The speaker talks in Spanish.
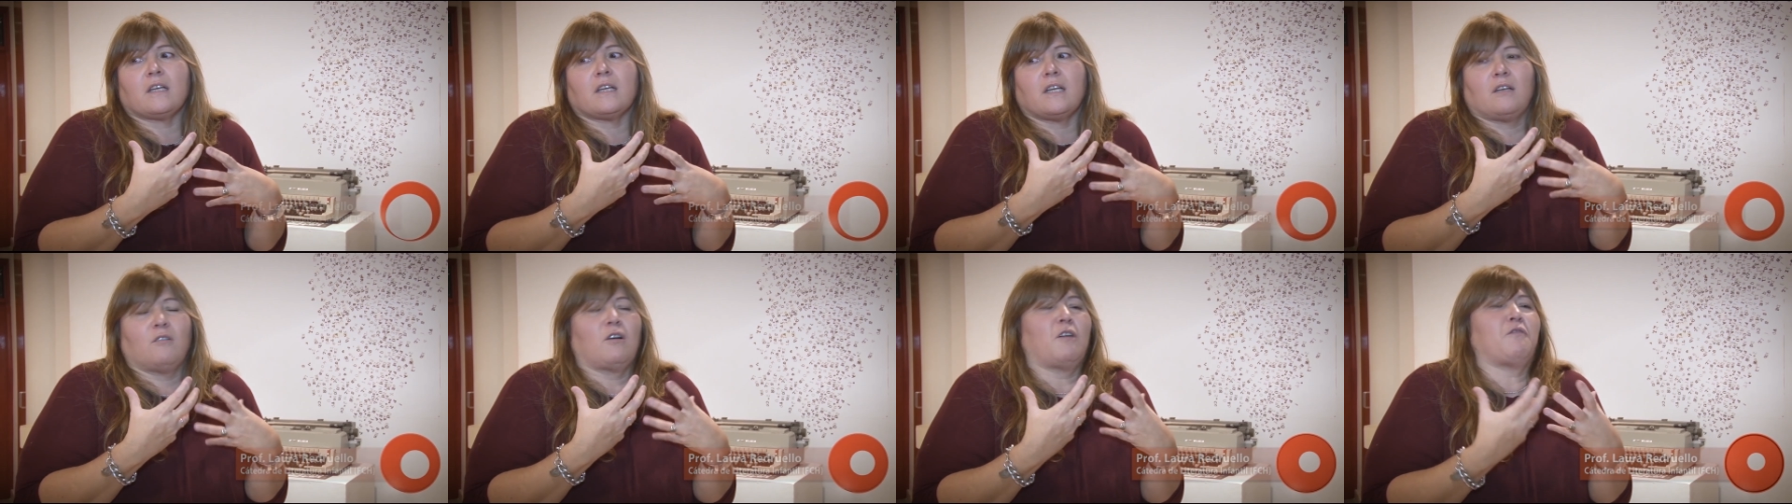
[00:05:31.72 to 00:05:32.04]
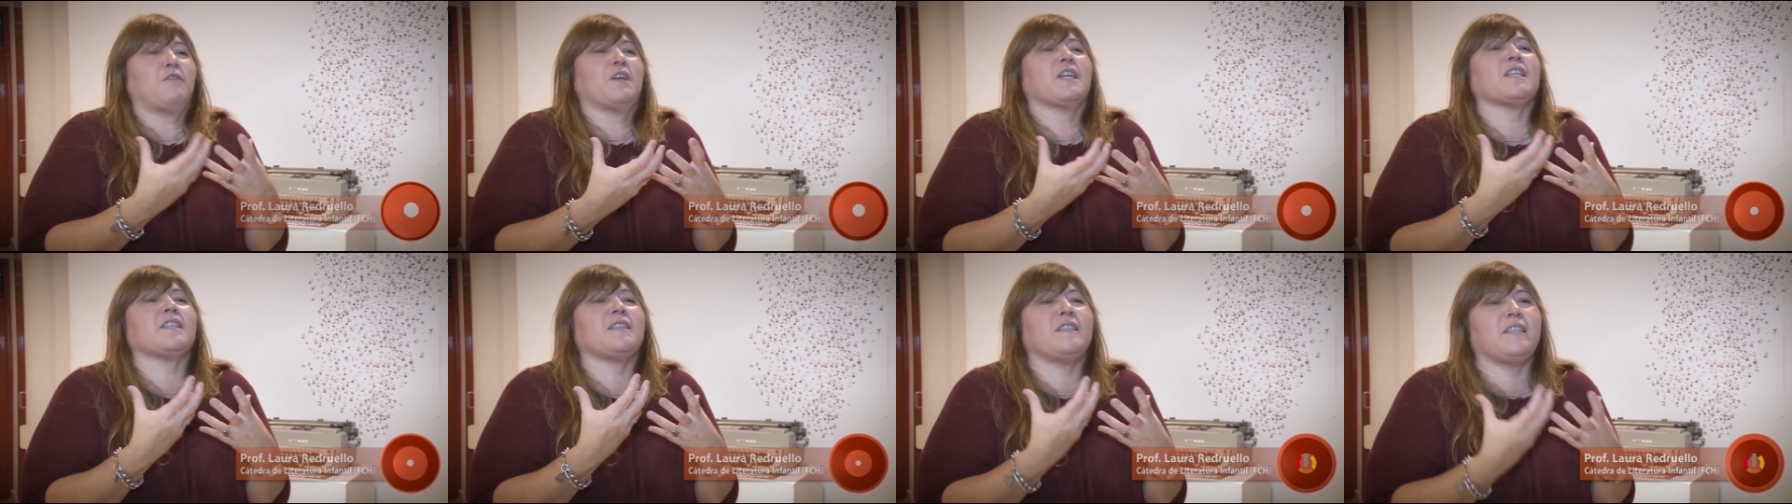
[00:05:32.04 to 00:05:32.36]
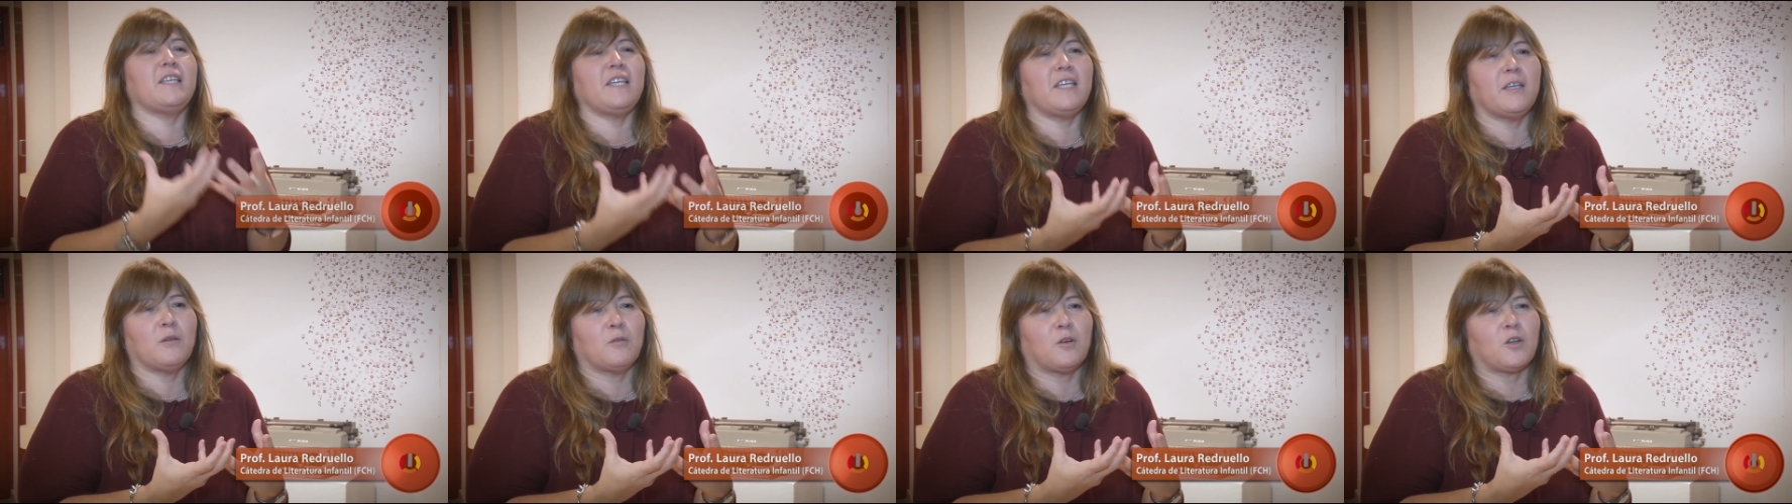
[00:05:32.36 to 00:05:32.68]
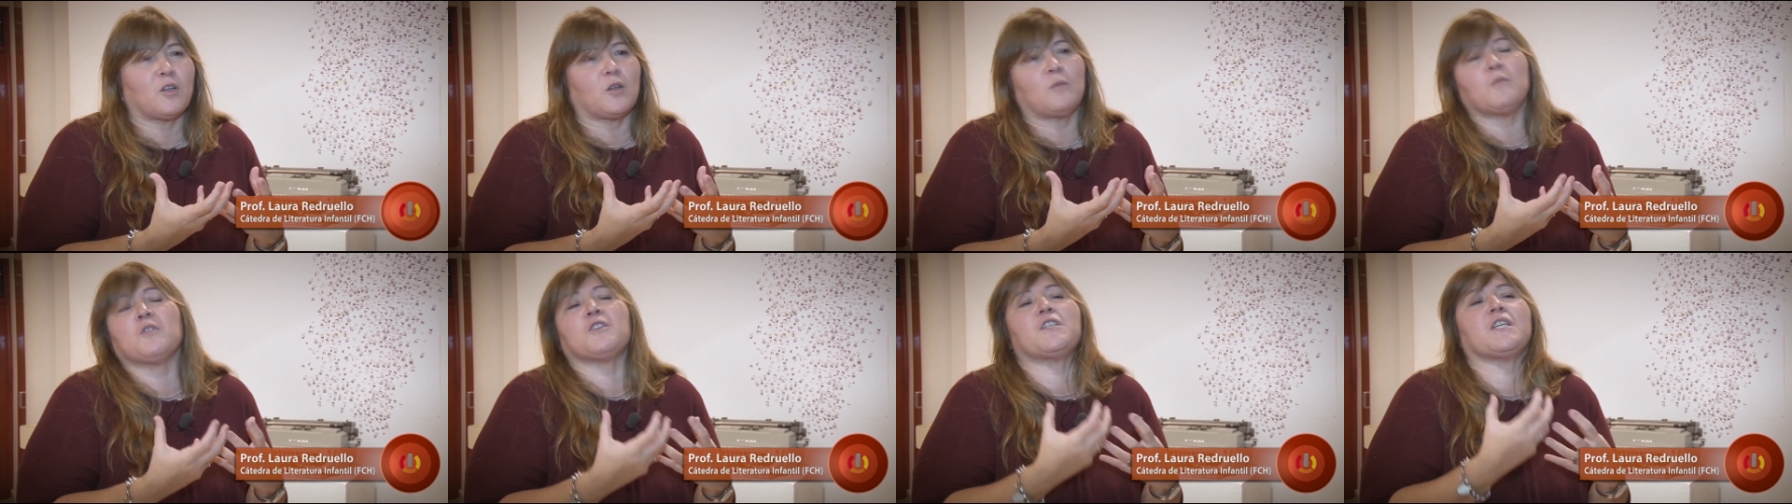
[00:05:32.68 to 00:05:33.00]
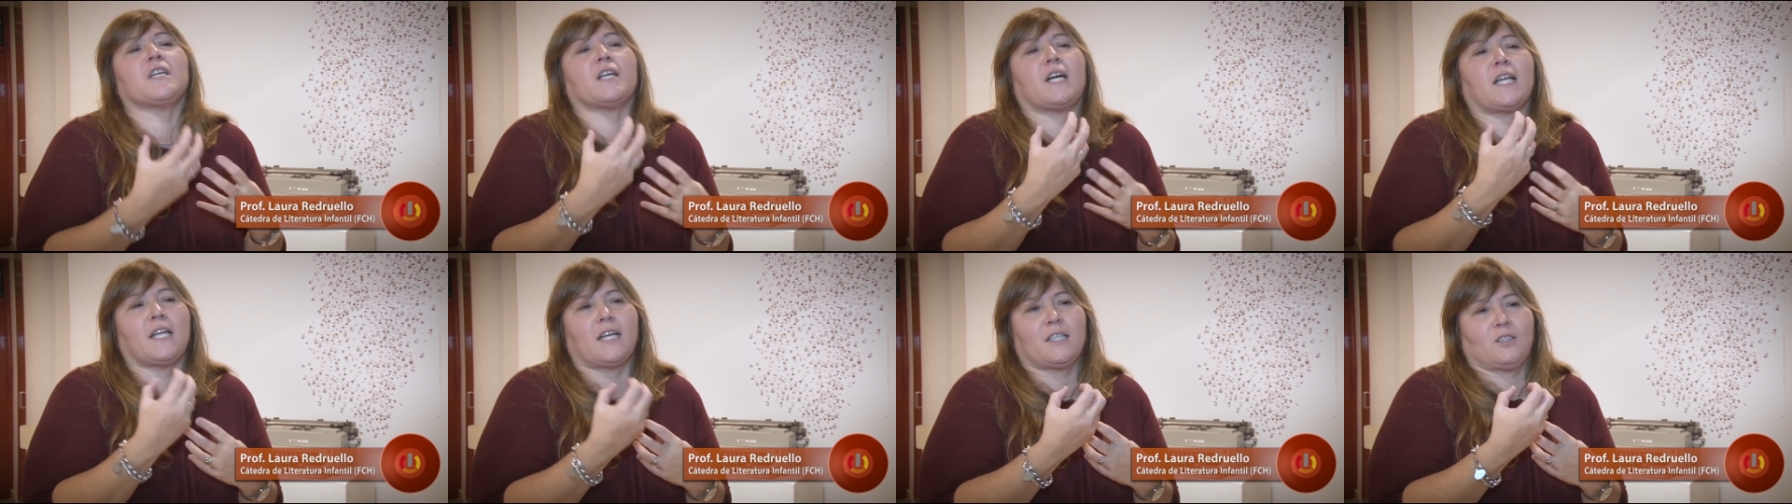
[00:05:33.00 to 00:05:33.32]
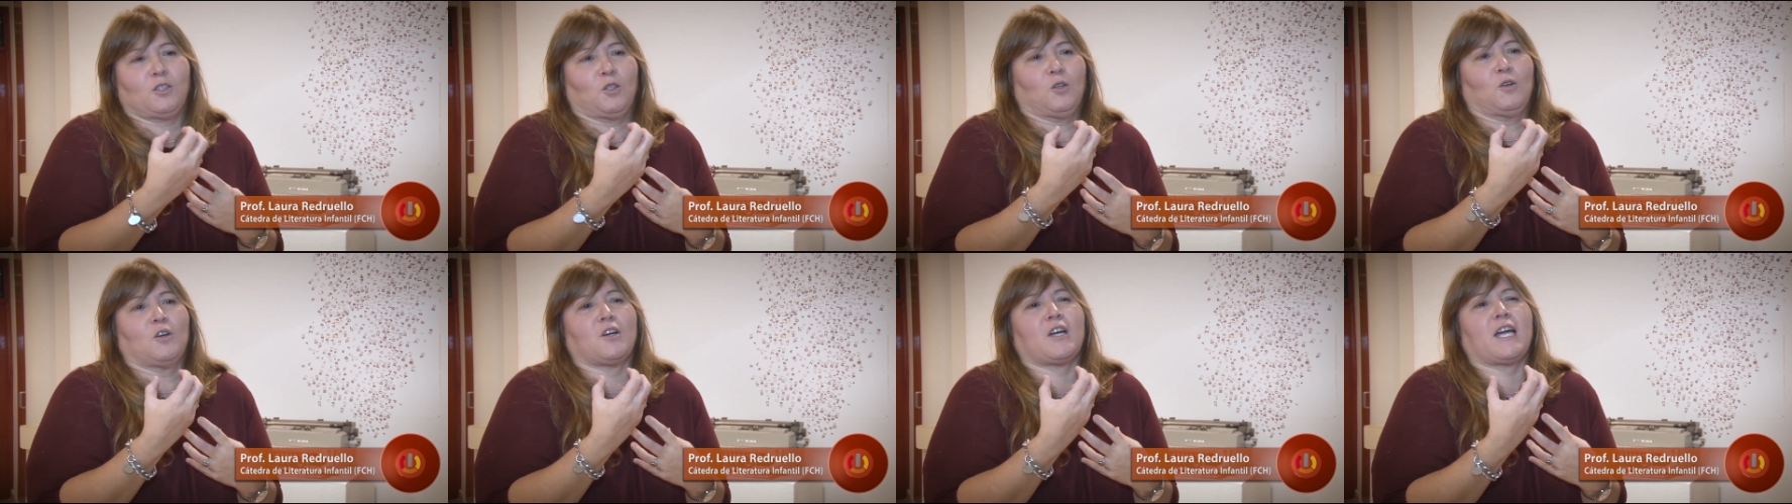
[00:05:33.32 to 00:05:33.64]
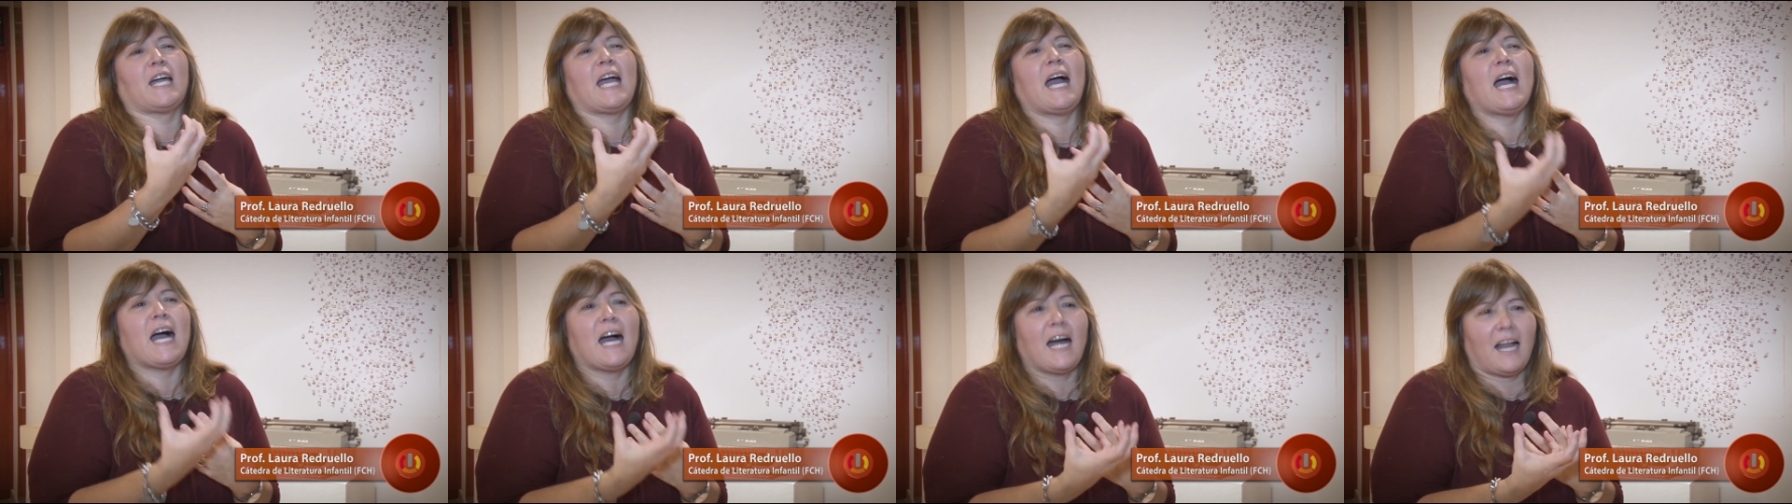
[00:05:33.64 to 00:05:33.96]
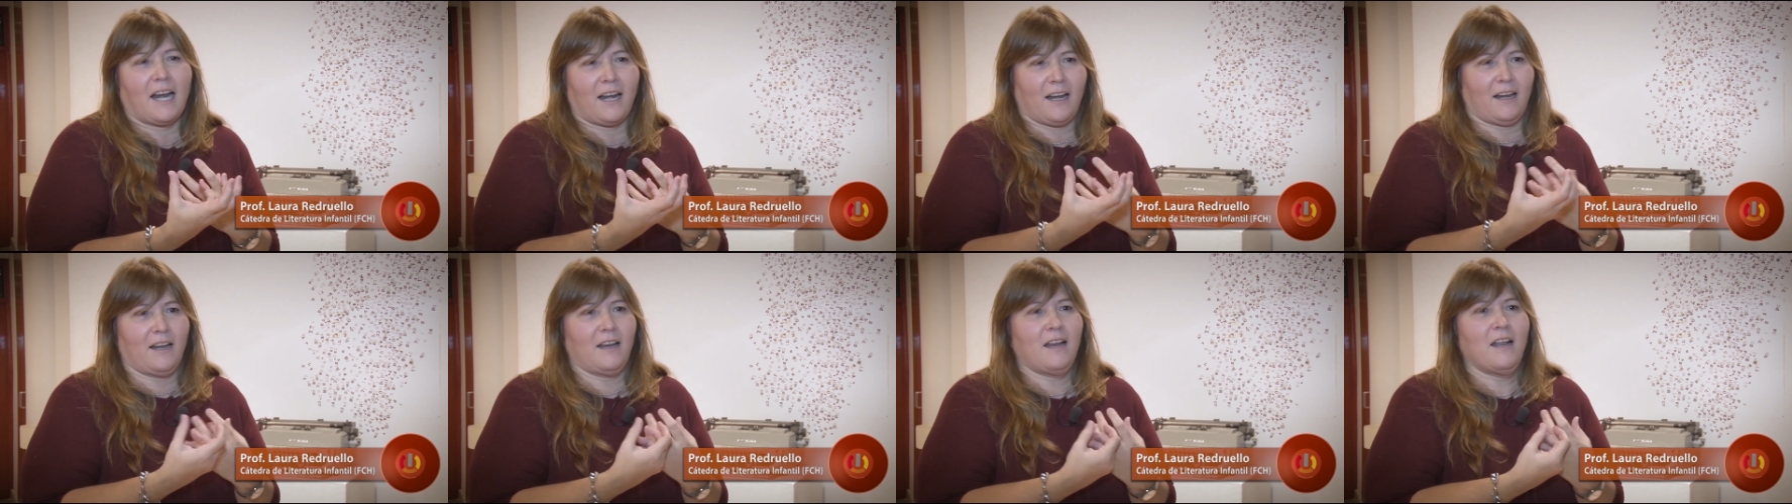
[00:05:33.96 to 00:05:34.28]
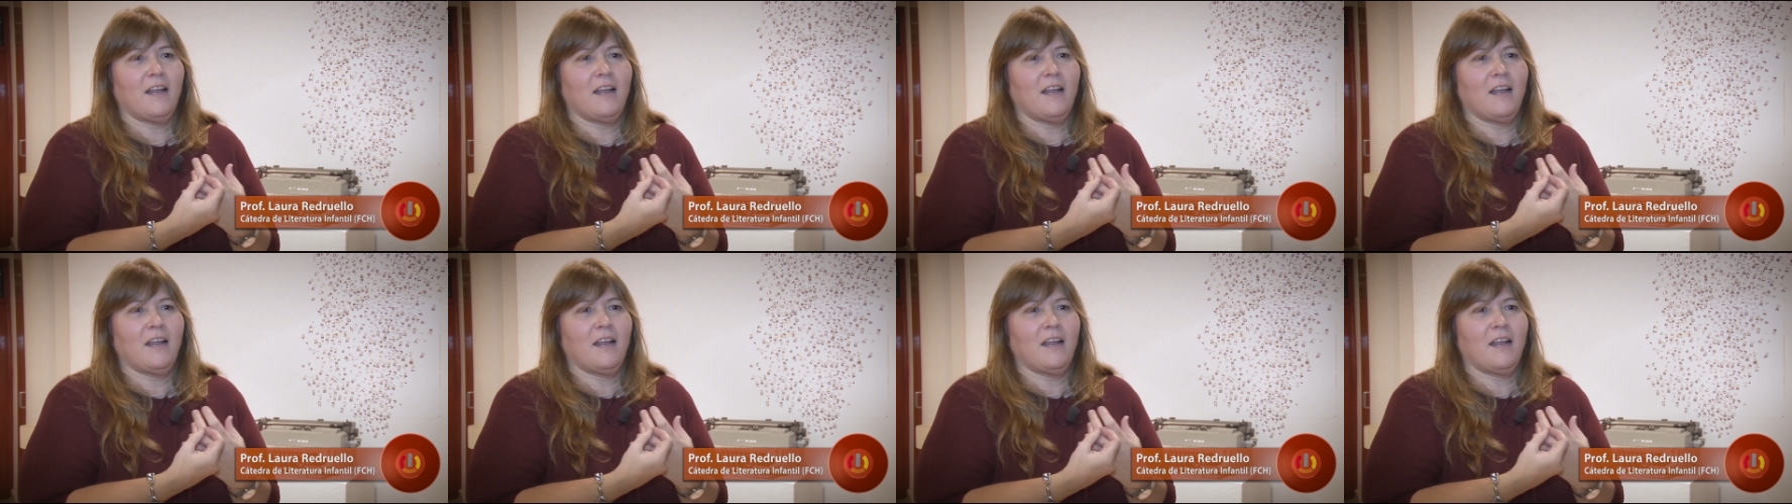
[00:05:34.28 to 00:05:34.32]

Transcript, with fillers: el afectivo, cómo llegar a tocar,